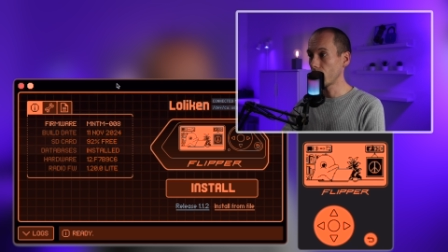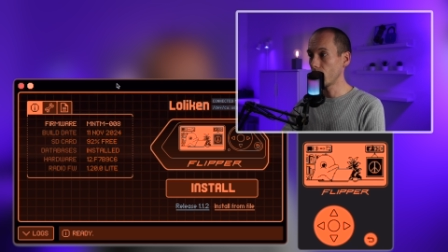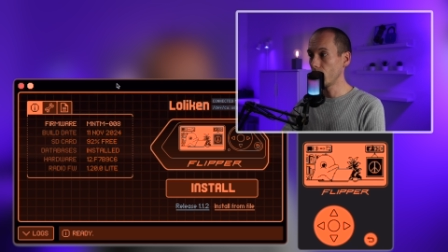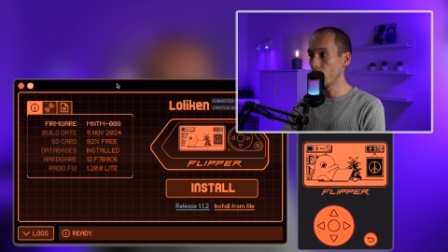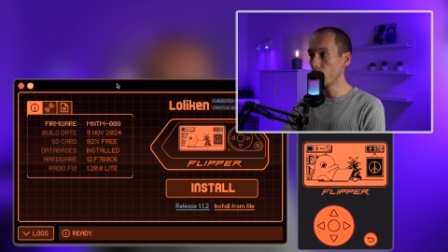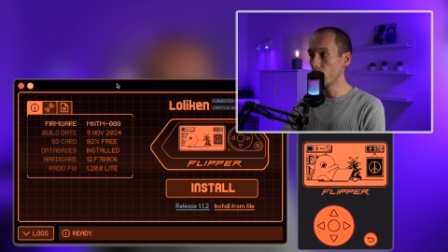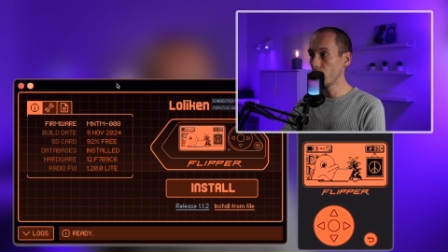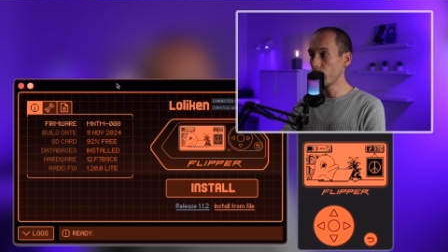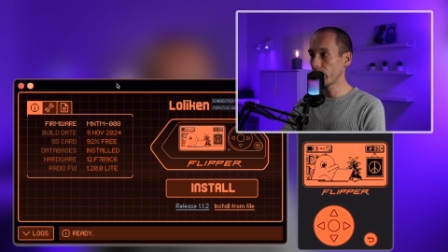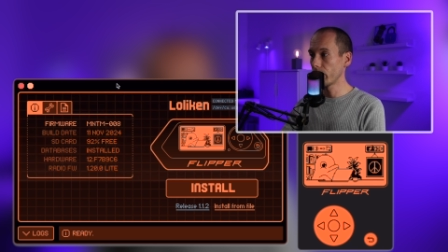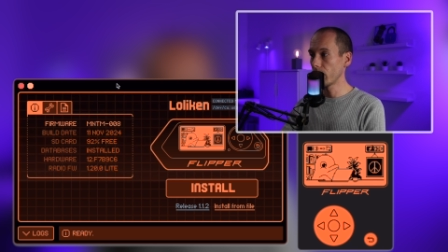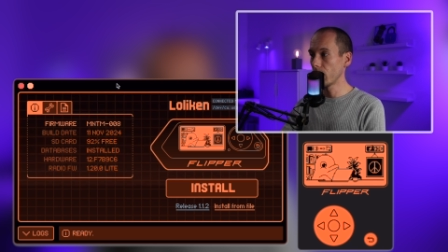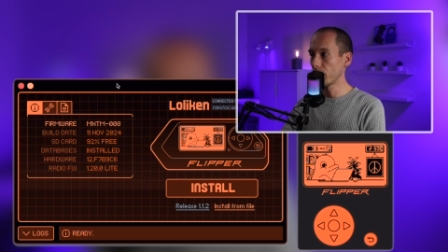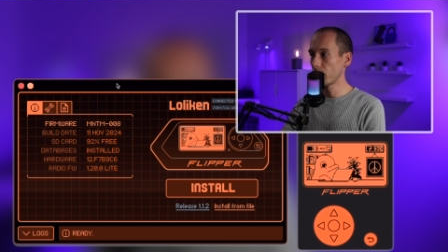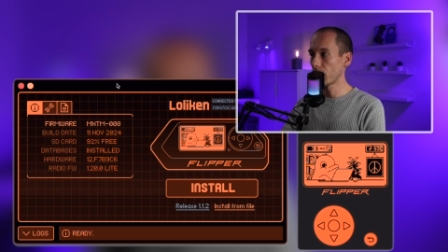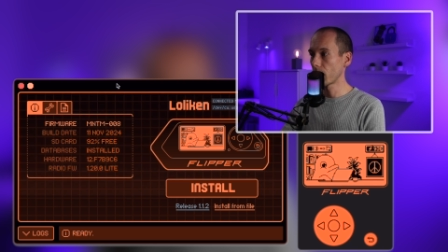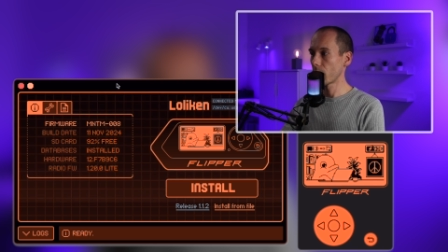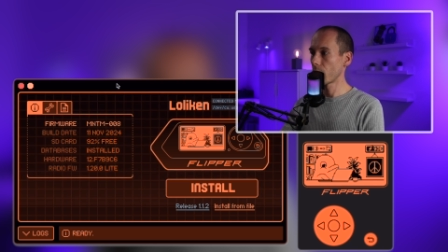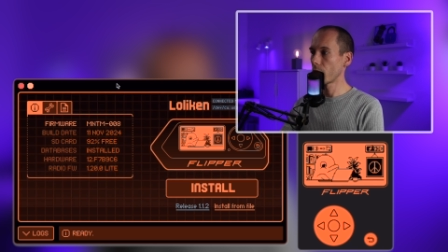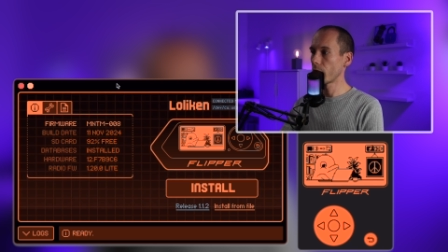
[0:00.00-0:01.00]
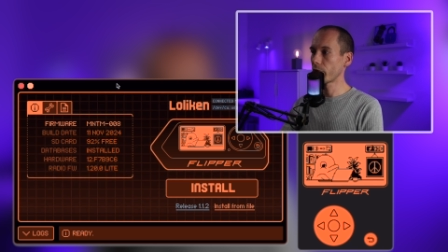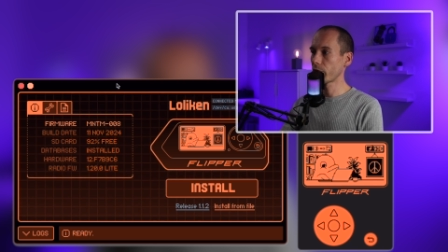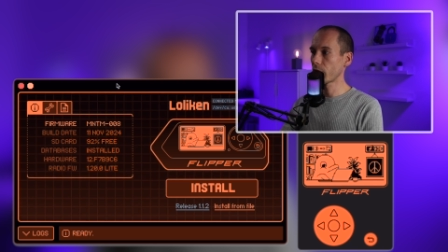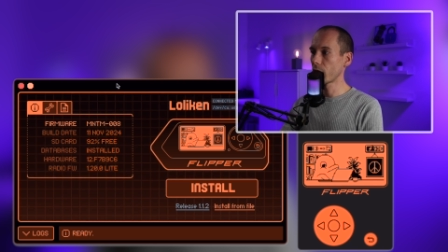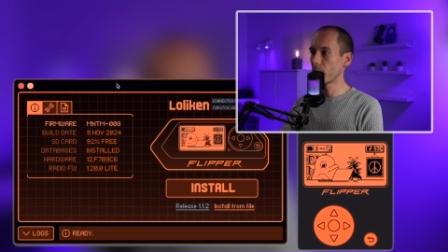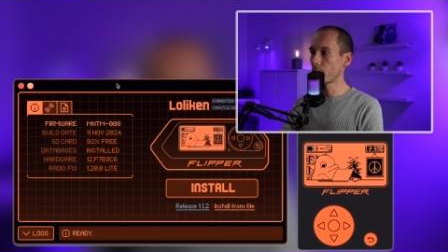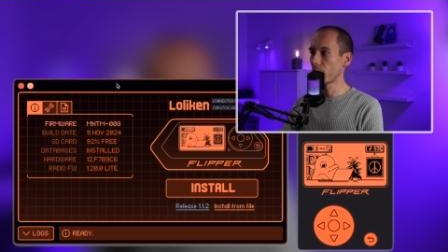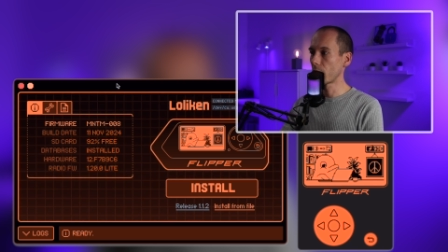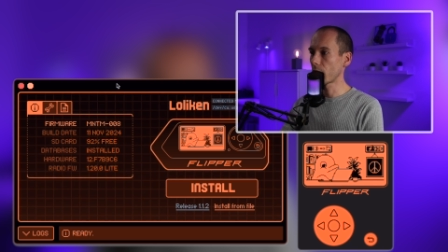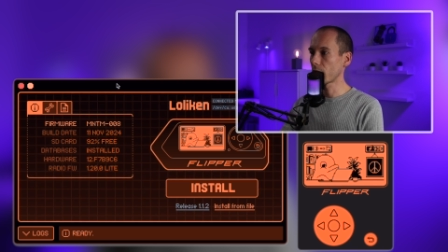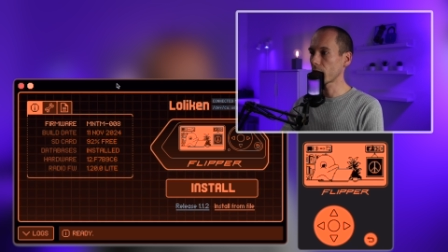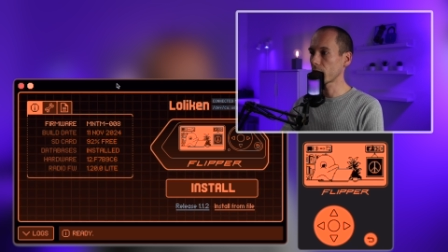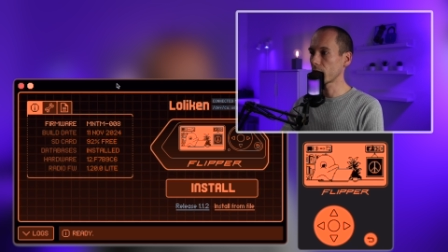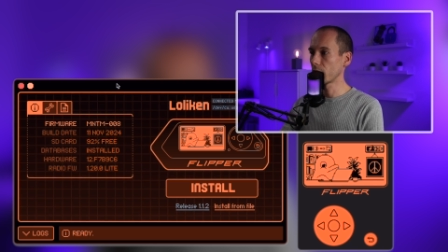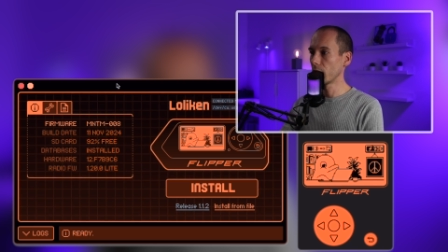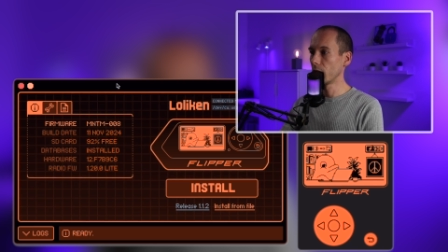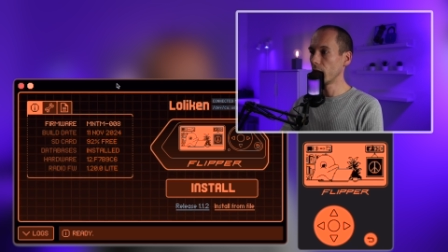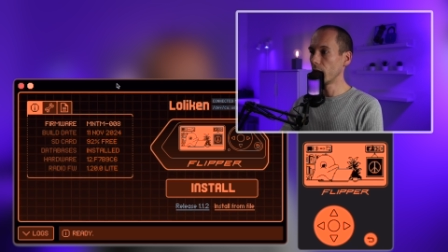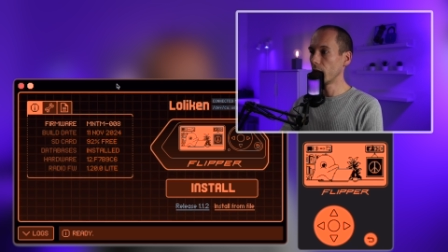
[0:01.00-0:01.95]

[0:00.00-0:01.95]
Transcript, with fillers: Q-Flipper aufgemacht